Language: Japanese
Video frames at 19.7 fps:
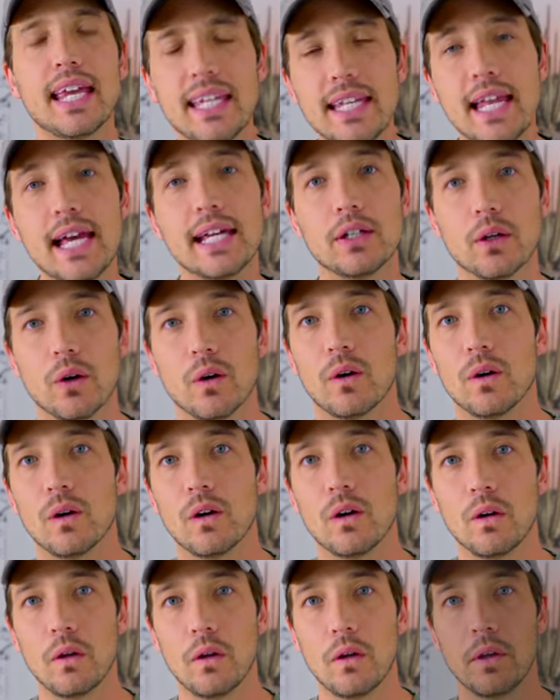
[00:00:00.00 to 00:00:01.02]
できない
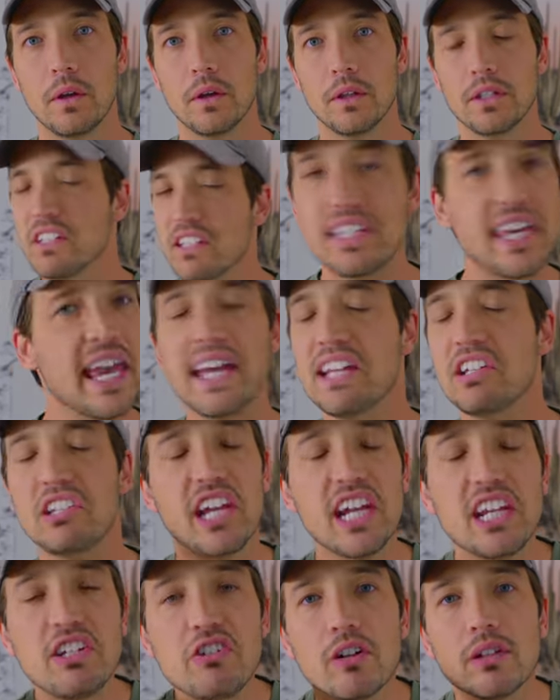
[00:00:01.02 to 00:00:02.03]
よ。You can't
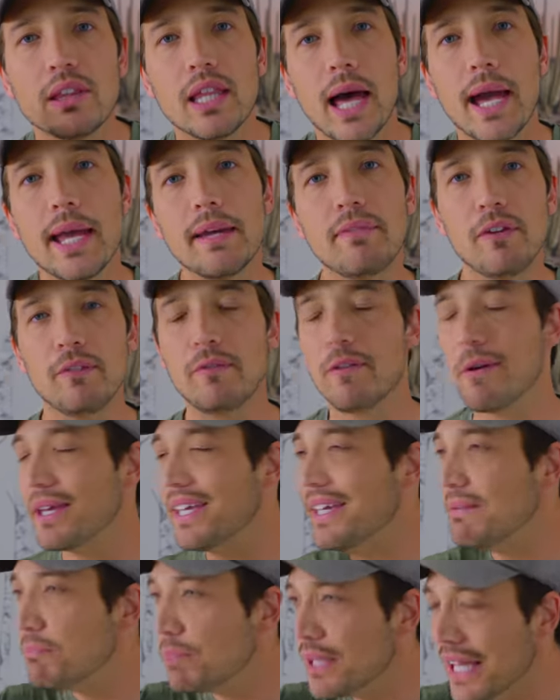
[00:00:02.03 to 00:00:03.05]
change your life if you
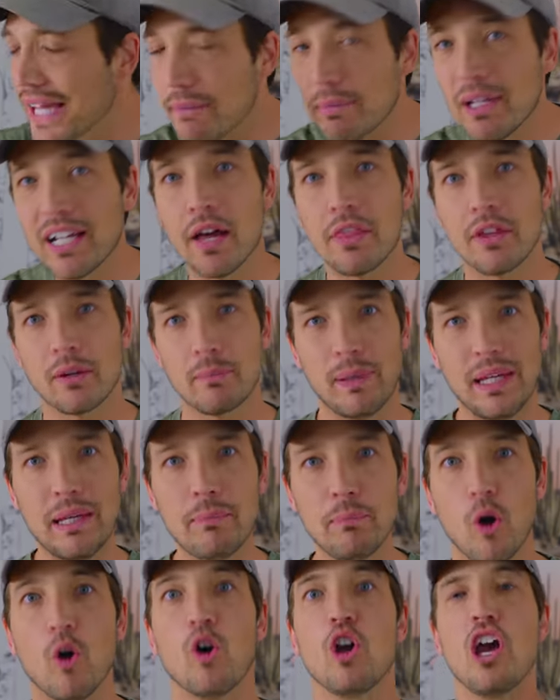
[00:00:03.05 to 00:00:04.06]
keep blaming other
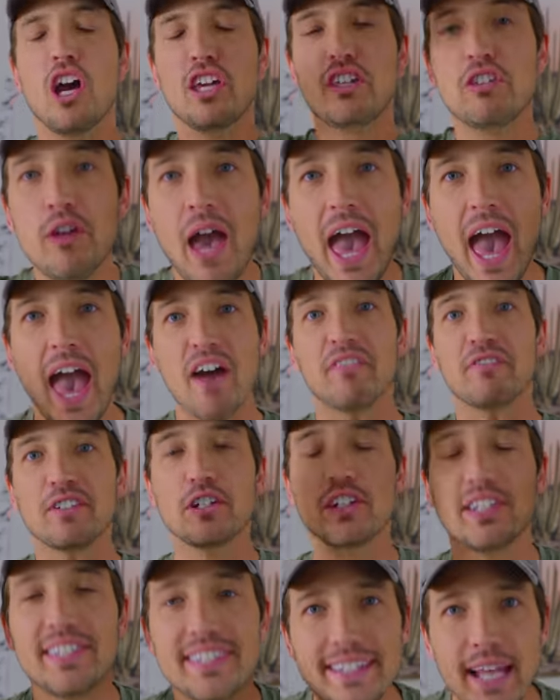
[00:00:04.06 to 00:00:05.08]
people. You have
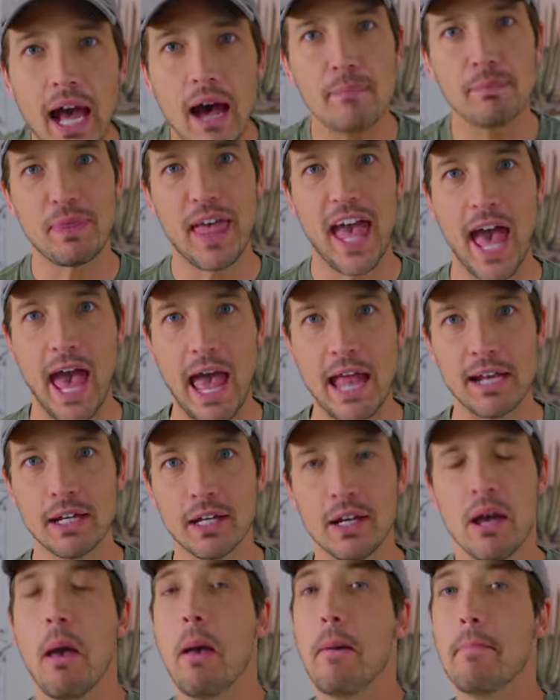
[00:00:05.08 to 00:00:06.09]
to stop that.
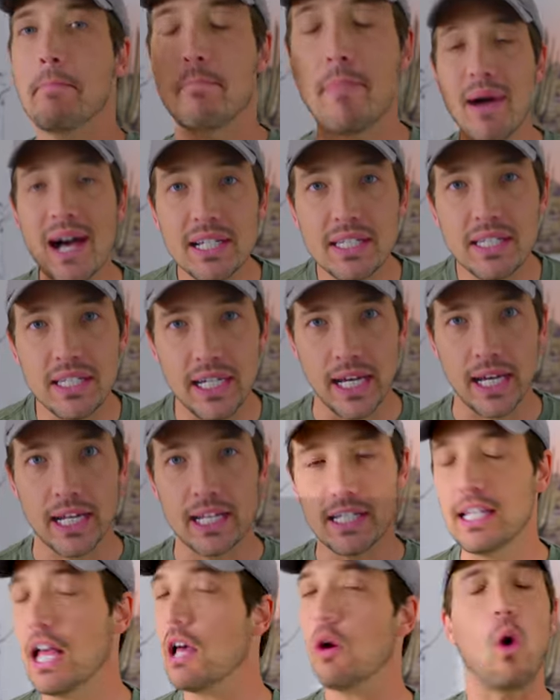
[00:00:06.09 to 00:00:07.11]

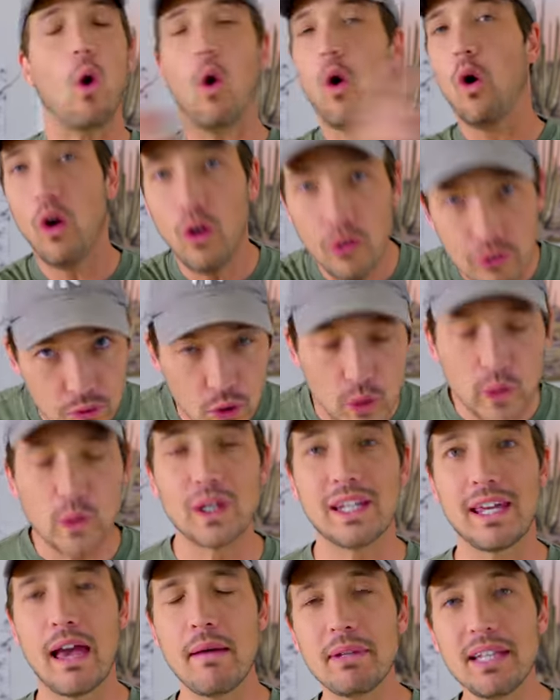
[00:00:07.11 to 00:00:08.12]
マジで、本当に
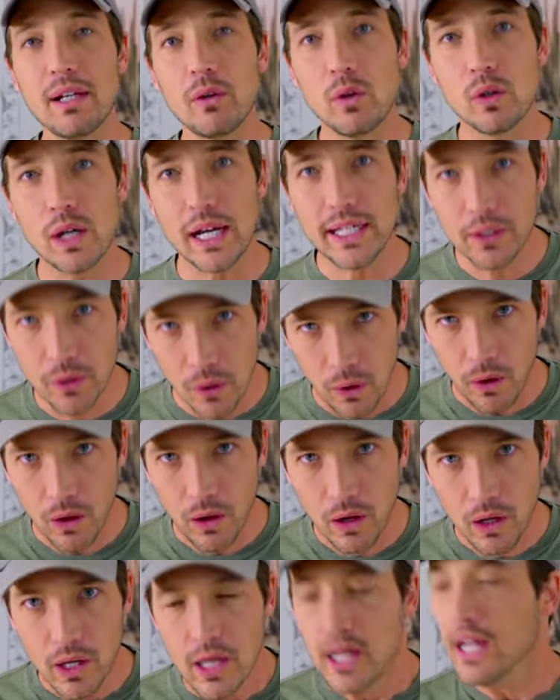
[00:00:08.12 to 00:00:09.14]
これやめた方がいい
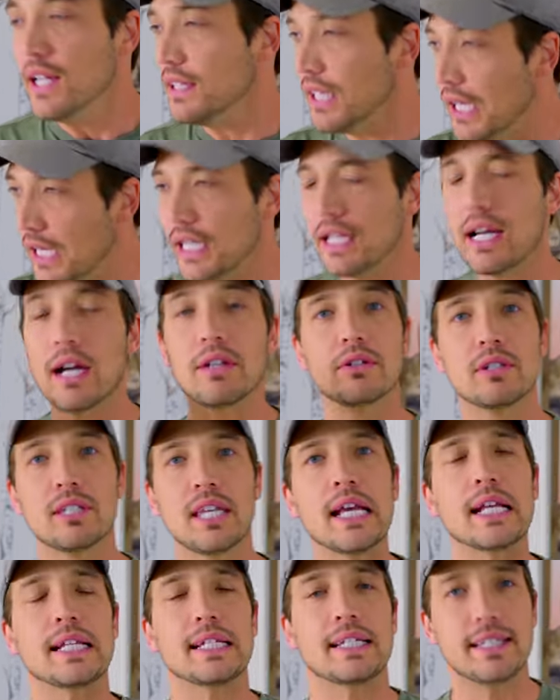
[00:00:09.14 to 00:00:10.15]
よ。誰かの
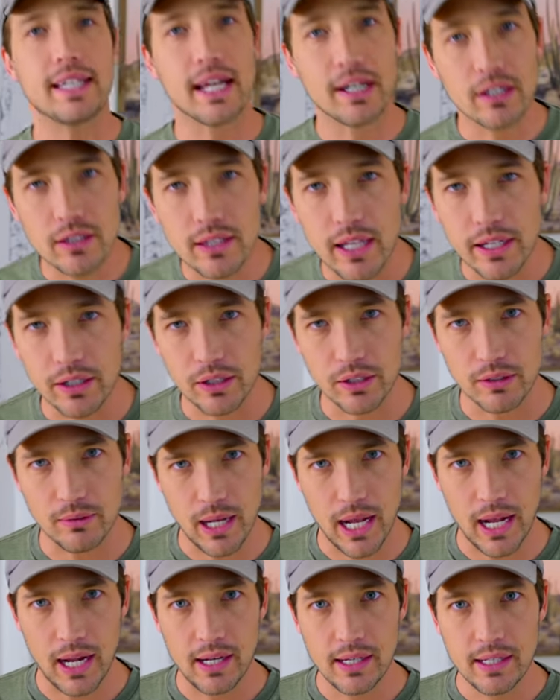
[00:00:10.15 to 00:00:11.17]
せいにしてるっていうの
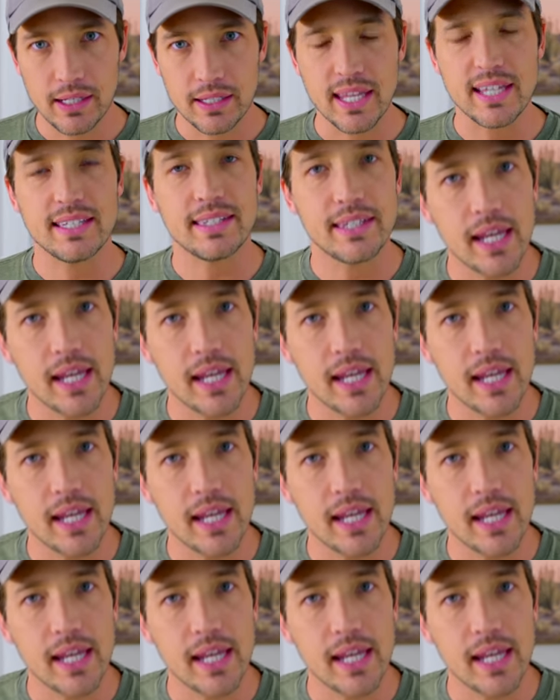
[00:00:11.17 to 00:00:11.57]
は、ね、